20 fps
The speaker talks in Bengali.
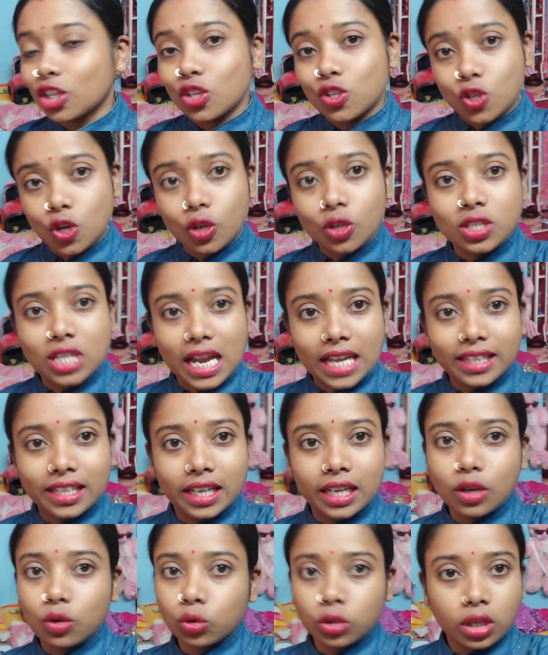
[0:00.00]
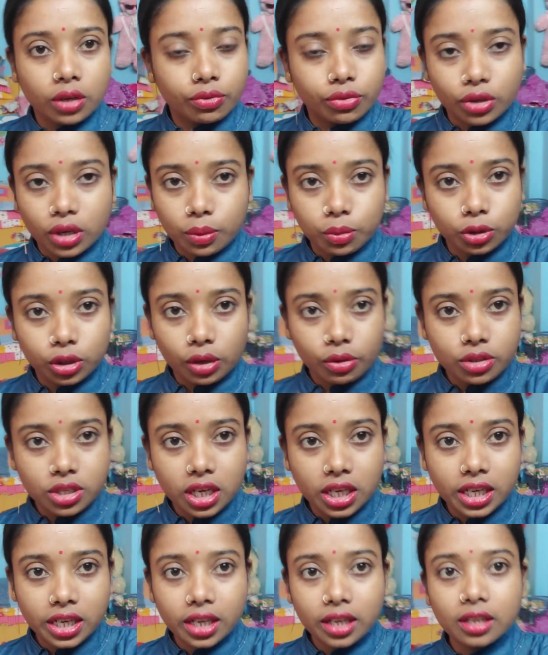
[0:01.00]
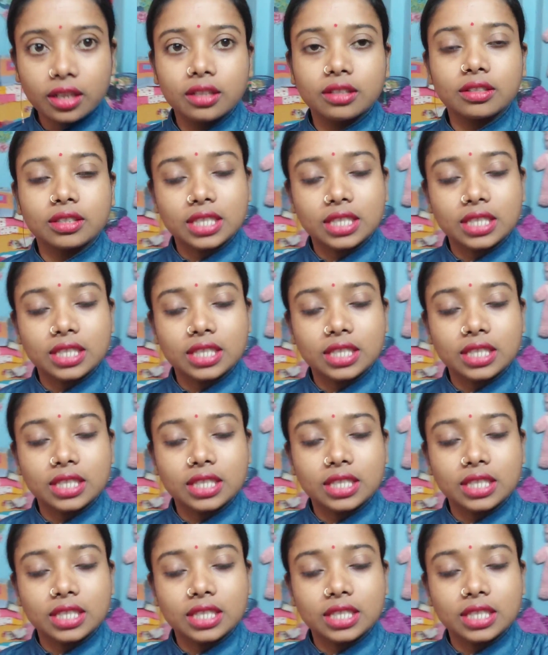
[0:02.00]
তো চলো যাই দেখি কোথায় ফোটাবো তাও জানি না